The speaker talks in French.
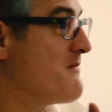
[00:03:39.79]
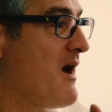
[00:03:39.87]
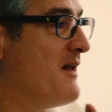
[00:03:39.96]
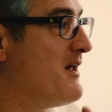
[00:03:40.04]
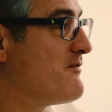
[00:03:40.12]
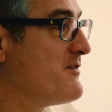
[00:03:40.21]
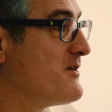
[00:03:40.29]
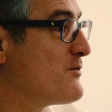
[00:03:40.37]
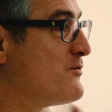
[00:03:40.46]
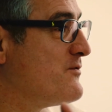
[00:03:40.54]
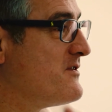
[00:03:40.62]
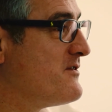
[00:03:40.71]
un avenir,
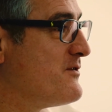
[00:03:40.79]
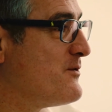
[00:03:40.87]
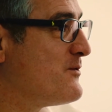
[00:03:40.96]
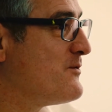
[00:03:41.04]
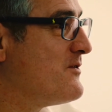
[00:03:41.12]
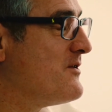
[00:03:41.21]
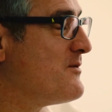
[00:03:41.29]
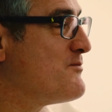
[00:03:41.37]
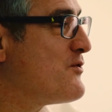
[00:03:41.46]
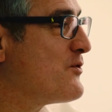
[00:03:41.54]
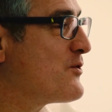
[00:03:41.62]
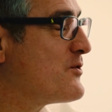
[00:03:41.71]
une vision euh,
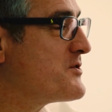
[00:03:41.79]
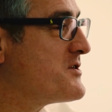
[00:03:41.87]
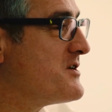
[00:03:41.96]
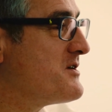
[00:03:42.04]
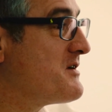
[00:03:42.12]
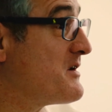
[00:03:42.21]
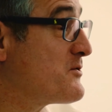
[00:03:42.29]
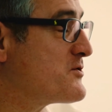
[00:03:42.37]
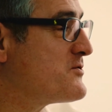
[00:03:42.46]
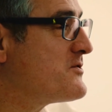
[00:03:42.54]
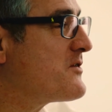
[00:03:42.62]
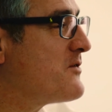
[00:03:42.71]
pour le coaching, quelque
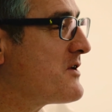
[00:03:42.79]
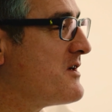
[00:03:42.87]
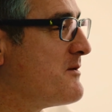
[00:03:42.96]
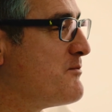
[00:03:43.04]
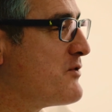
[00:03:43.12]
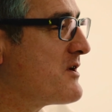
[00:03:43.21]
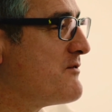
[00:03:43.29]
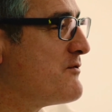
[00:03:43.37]
chose encore qui pourrait